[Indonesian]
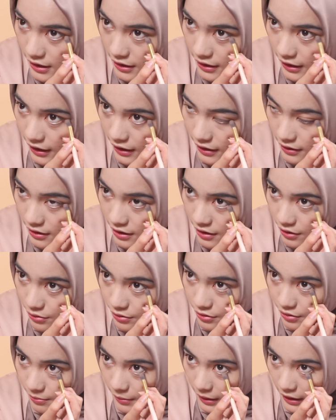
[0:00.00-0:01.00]
ditarik dari
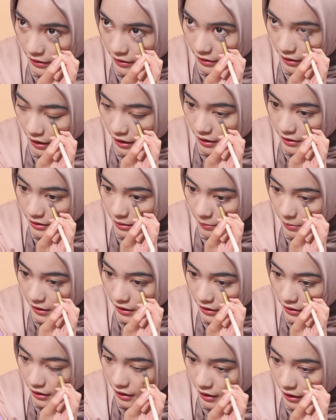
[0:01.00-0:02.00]
ujung mata
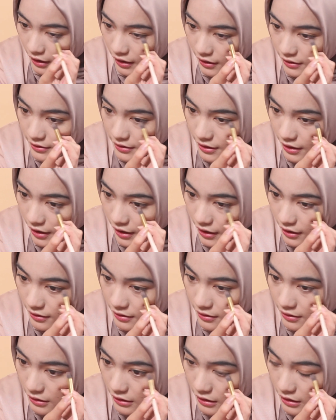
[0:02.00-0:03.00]
sampai ke tengah
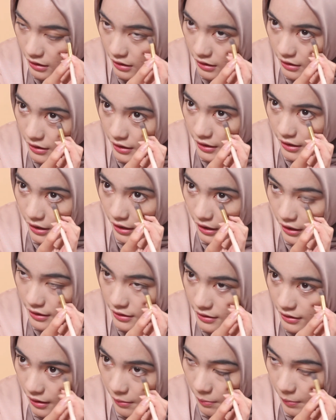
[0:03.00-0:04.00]
aja
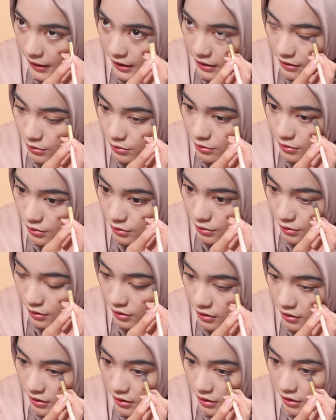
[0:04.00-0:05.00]
jangan sampai ke
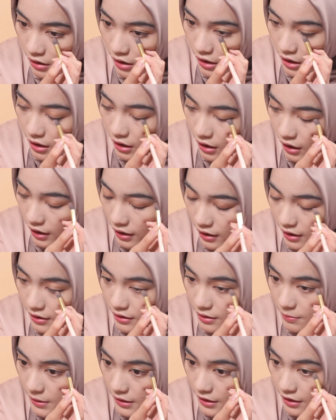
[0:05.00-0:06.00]
ujung karena
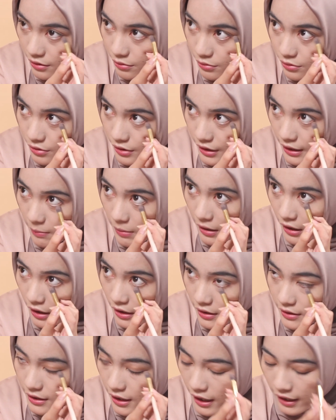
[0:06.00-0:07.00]
nanti bagian ujungnya
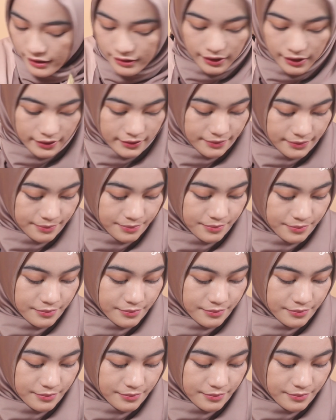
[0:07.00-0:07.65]
bakal di highlight